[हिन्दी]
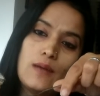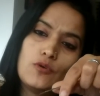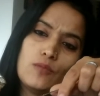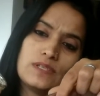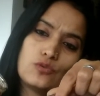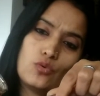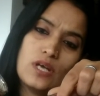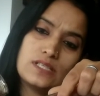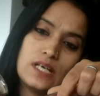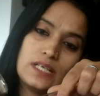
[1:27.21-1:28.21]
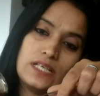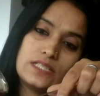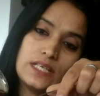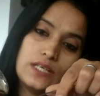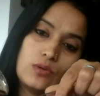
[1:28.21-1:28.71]
आपको बस थोड़ा सा हनी
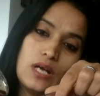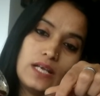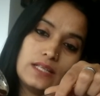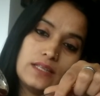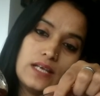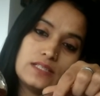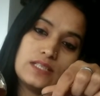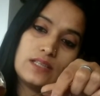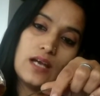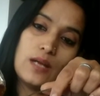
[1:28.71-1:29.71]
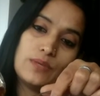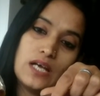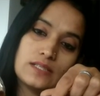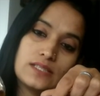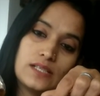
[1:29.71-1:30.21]
चाहिए होगा इतना जितना आप
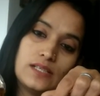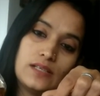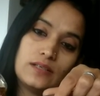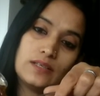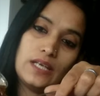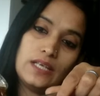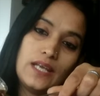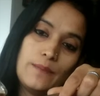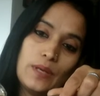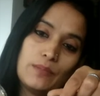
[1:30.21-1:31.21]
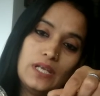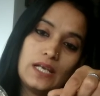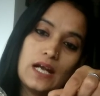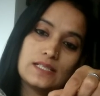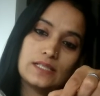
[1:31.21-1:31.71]
डार्क सर्कल एरिया में अपने
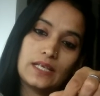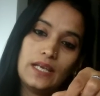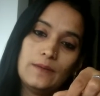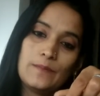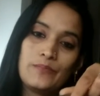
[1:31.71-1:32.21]
लगा सके